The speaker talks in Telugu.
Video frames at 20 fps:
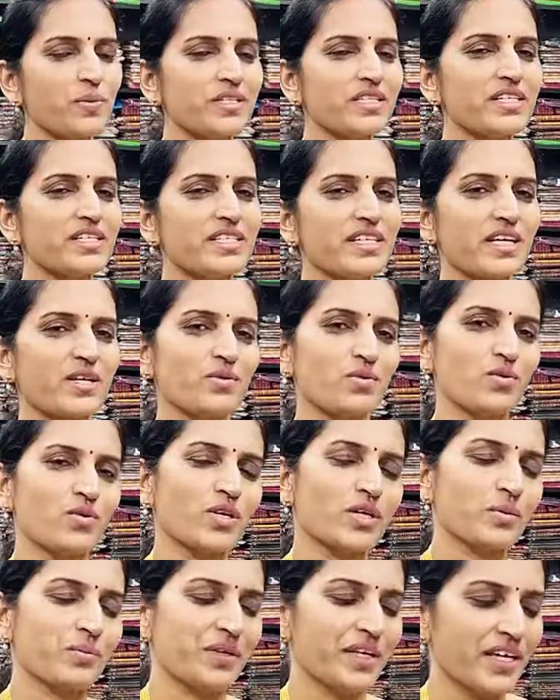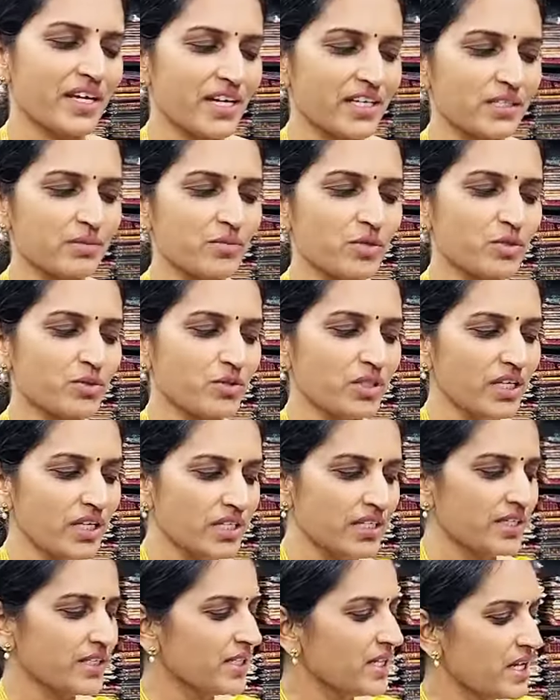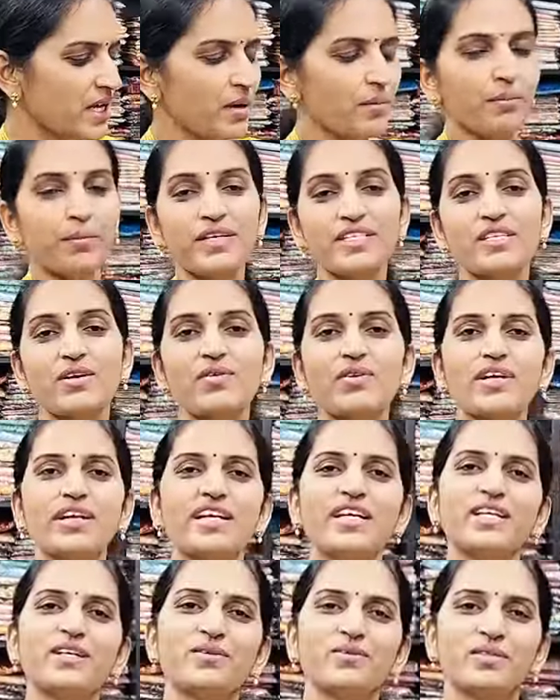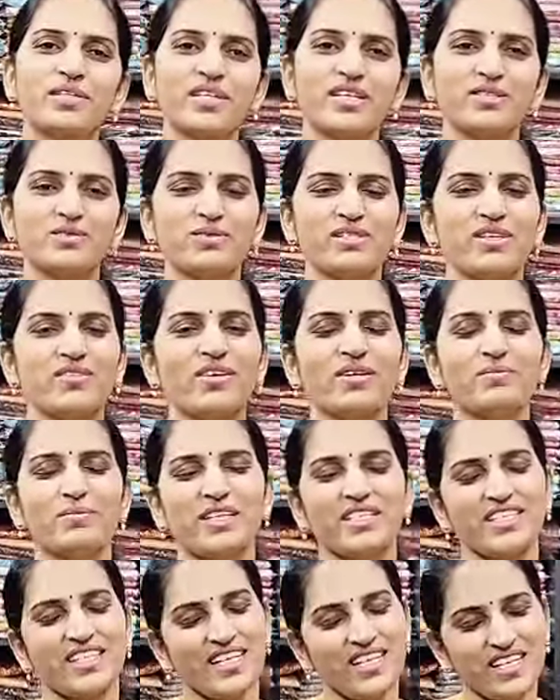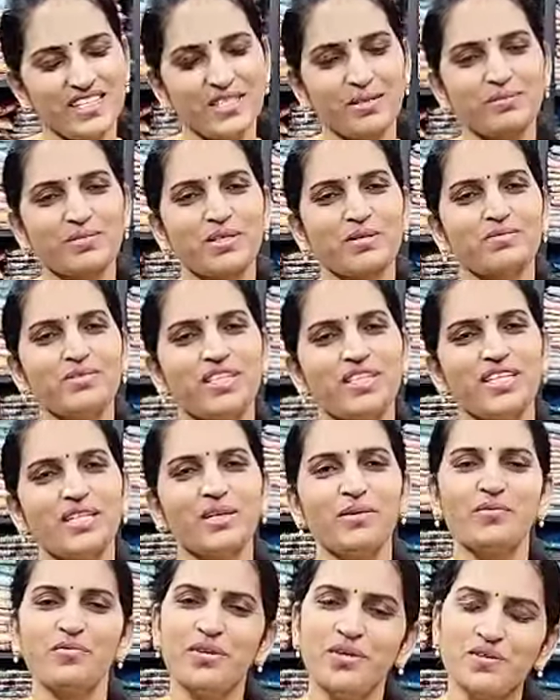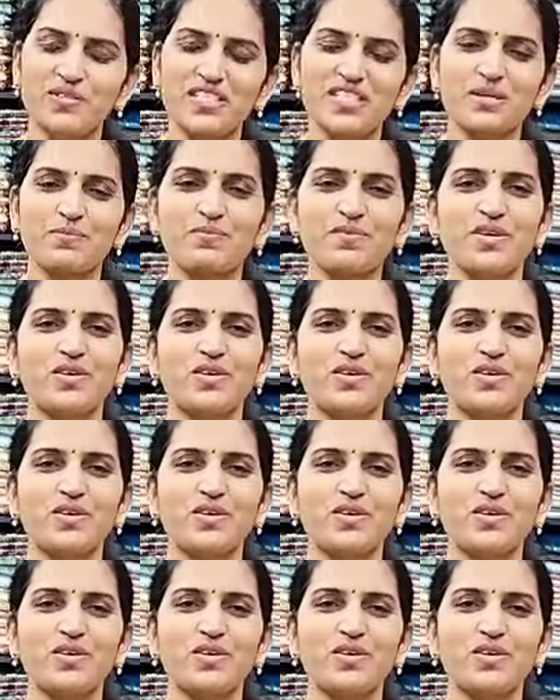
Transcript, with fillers: ఓపెన్ చేస్తే కానీ ఒకటి మీకే అర్థమవుతుంది మిస్ అవ్వకండి కొత్తగా చూసేవాళ్ళు మన ఛానల్ని సబ్స్క్రైబ్ చేయండి వీడియోని స్కిప్